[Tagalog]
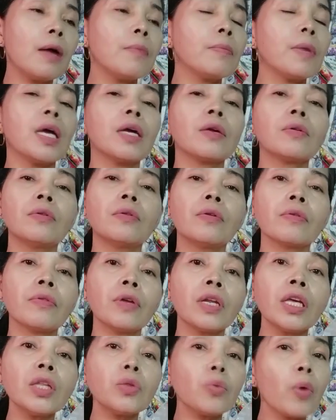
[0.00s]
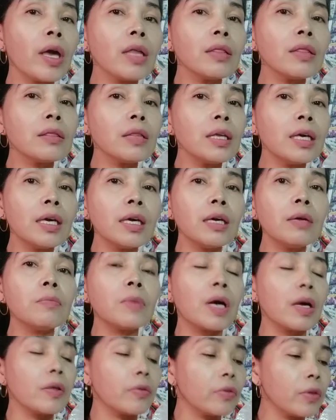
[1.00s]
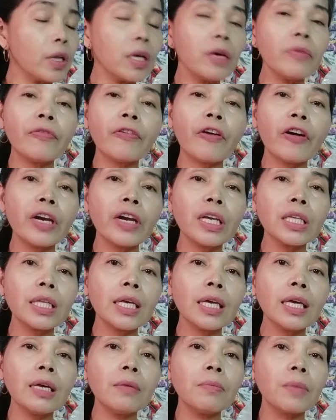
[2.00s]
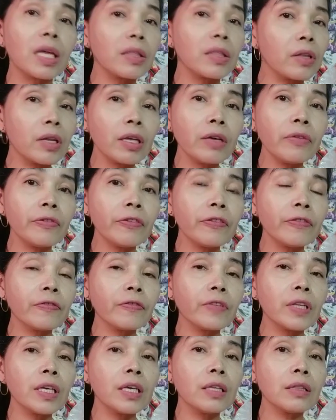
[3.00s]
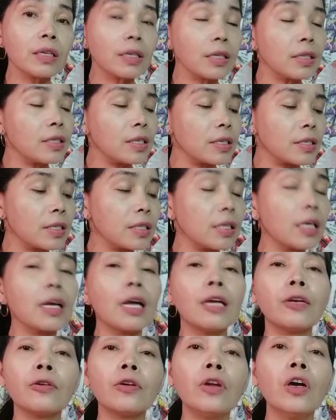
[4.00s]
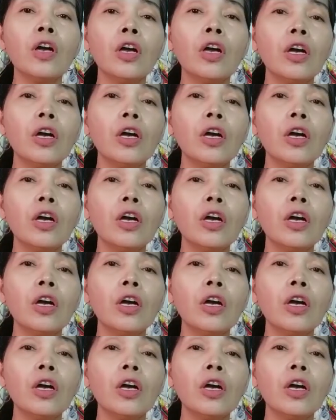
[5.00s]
Merong 320, may 340, may 350, 360, ganun.